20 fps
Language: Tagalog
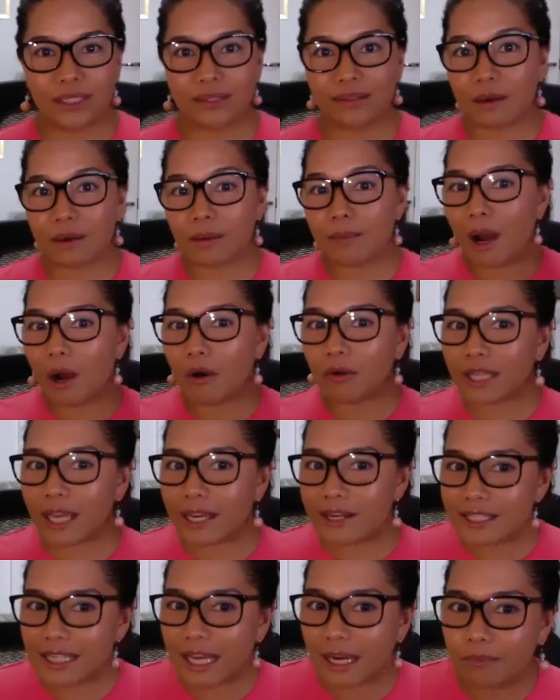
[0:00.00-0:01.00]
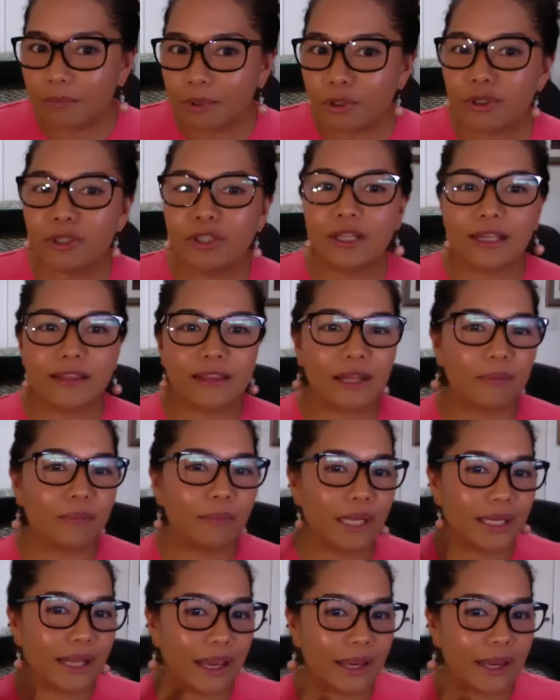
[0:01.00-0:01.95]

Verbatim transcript: Nagtrabaho tayo sa abroad, may